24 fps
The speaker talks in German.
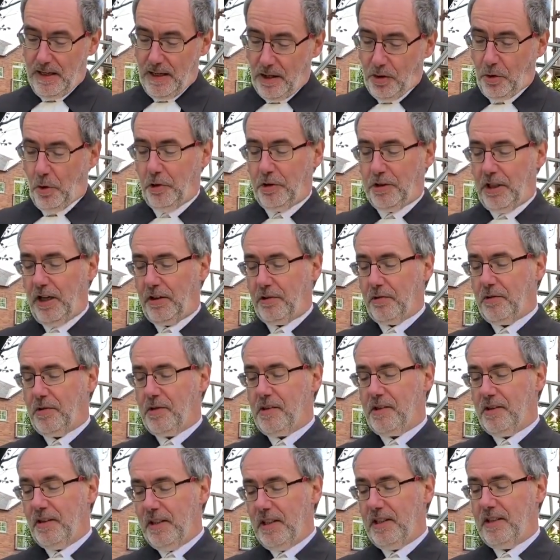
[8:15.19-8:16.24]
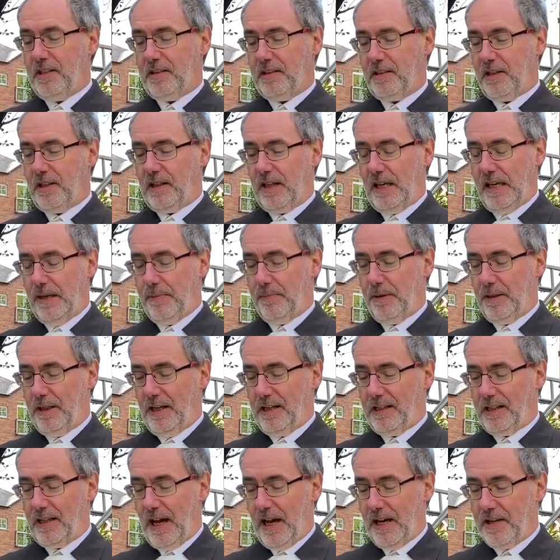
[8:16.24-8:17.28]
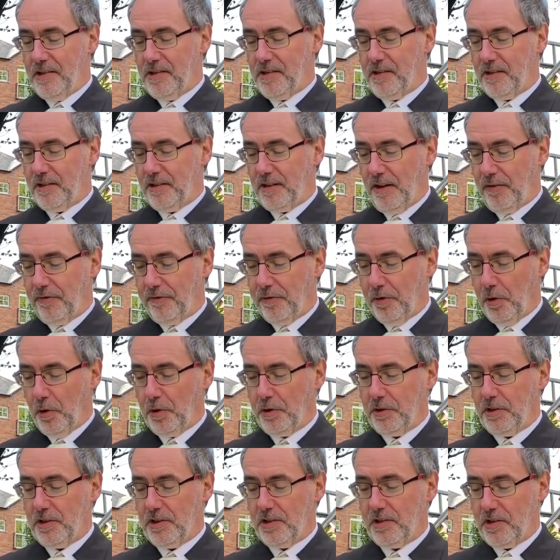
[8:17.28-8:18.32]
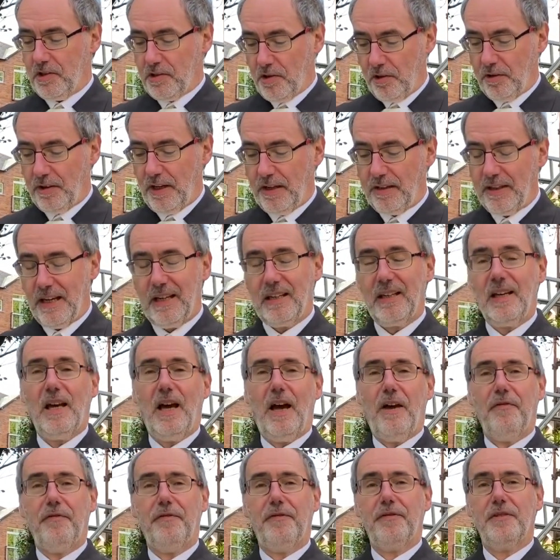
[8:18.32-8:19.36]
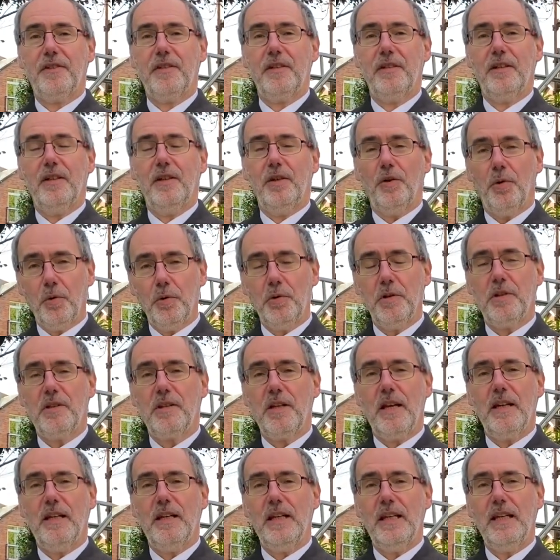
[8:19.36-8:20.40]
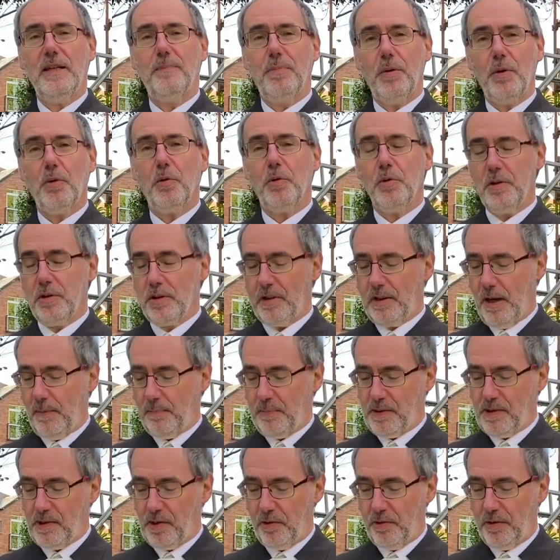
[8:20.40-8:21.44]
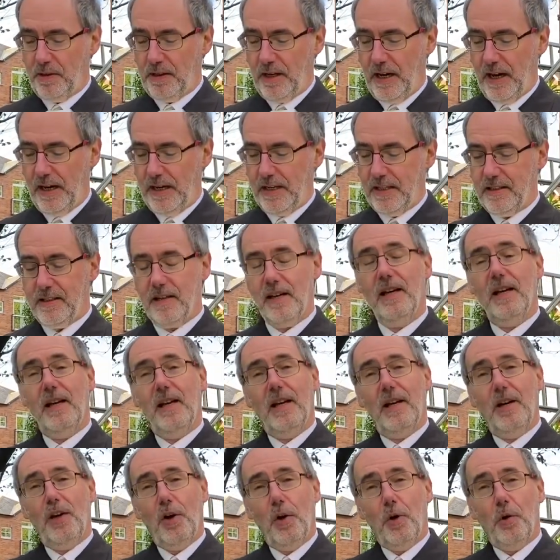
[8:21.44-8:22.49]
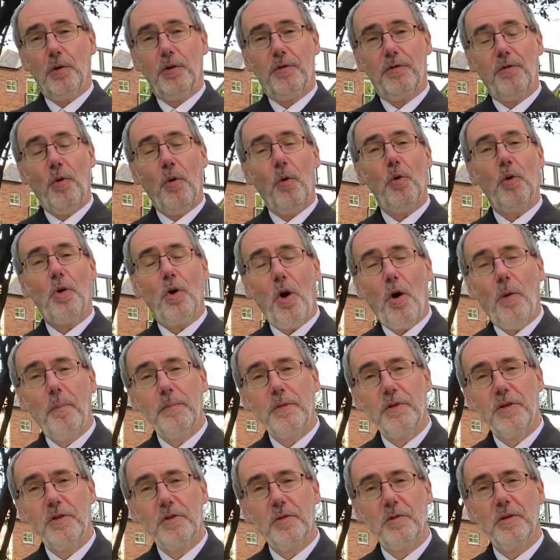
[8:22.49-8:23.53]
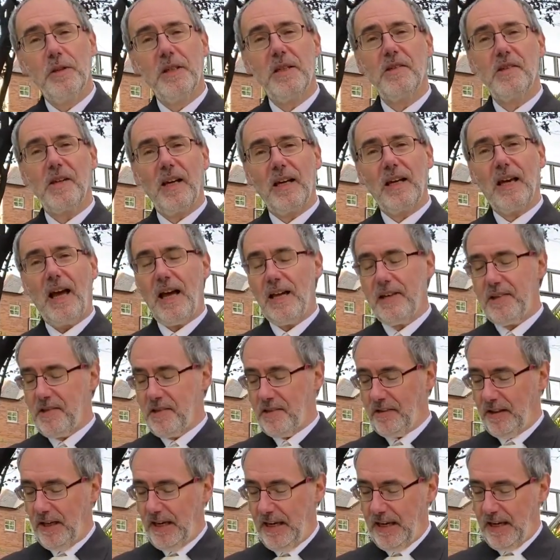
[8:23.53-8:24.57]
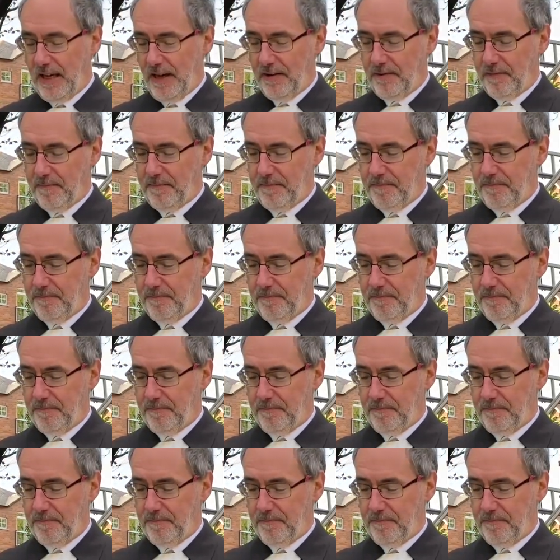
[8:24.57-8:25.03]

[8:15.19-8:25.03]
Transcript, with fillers: Gott hat uns nicht gegeben den Geist der Furcht, sondern der Kraft und der Liebe und der Besonnenheit. Und wo kommt nun dieser Geist her?